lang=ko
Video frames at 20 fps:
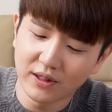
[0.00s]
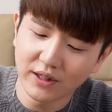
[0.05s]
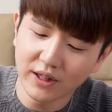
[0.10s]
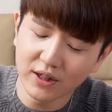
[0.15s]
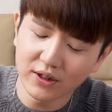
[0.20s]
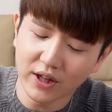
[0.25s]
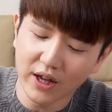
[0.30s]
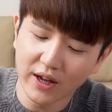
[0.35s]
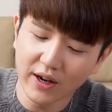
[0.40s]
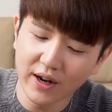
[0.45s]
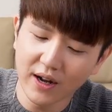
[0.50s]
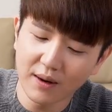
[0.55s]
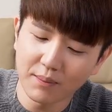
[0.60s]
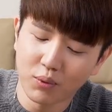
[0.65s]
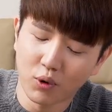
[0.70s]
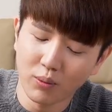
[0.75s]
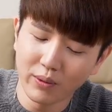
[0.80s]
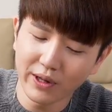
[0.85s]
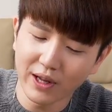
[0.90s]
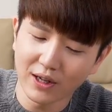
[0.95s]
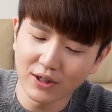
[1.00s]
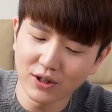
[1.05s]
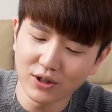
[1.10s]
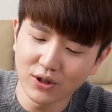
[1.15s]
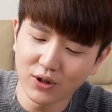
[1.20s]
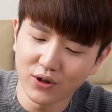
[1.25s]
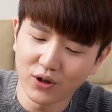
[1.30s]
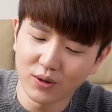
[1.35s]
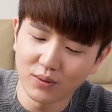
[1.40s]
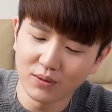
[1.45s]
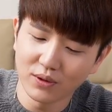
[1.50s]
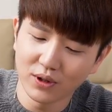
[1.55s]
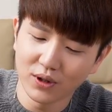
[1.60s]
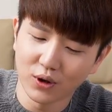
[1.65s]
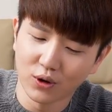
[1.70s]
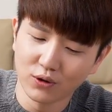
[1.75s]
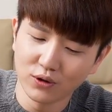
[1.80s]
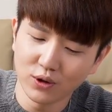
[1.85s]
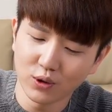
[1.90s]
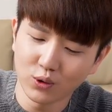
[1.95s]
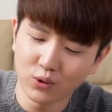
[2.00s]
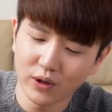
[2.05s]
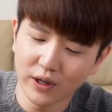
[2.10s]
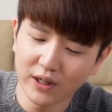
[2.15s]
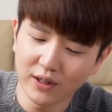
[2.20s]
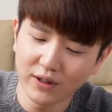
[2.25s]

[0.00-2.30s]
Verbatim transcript: 그냥 대략 보면 아시죠 여러분들 어느 정도가